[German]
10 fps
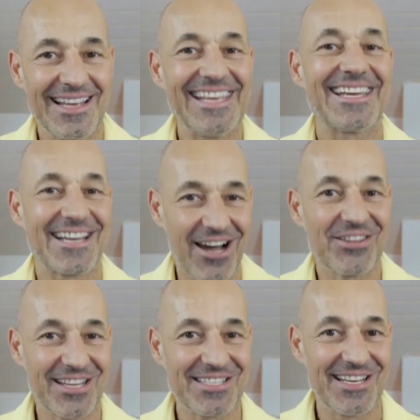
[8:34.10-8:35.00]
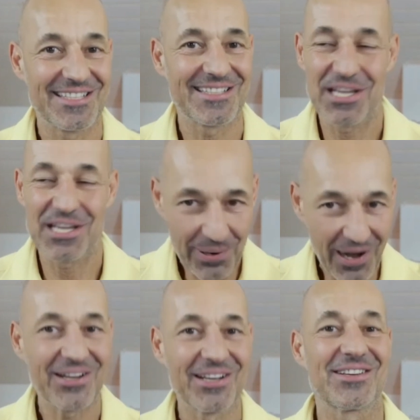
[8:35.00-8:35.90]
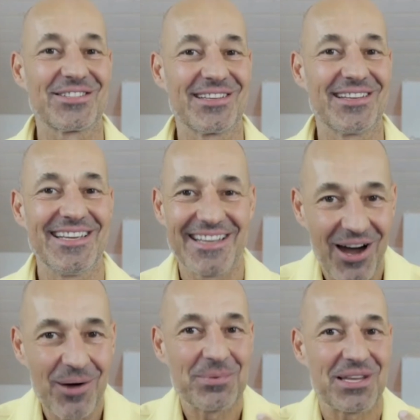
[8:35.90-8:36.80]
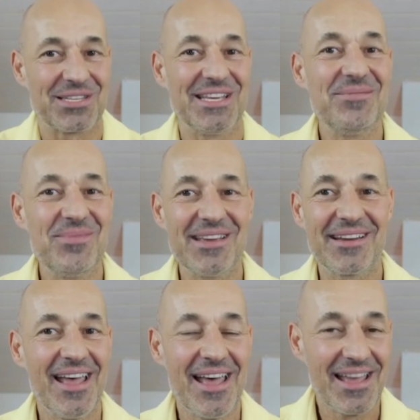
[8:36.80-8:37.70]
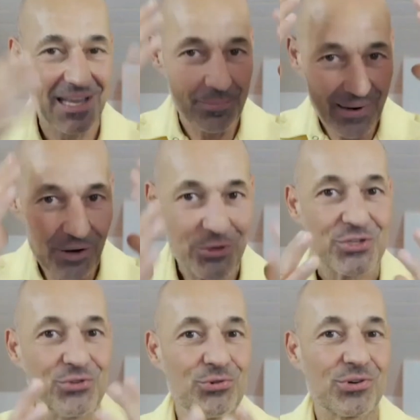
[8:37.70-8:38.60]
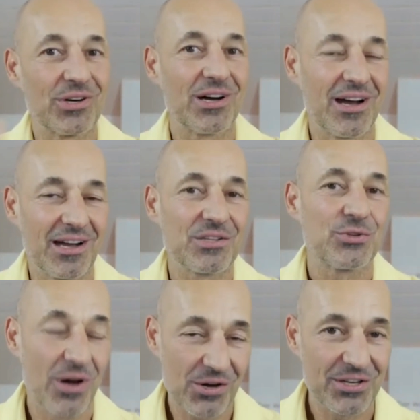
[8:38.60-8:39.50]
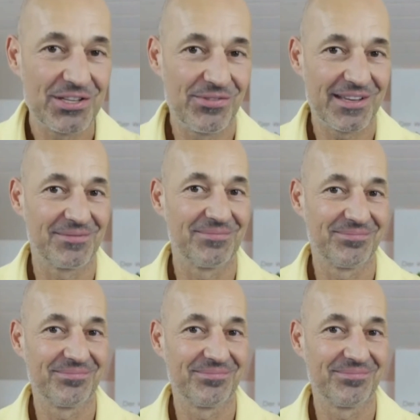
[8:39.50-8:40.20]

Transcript: ich kann das jetzt, ich packe das, ich habe das in mir, ich brauche es nur noch zu aktivieren.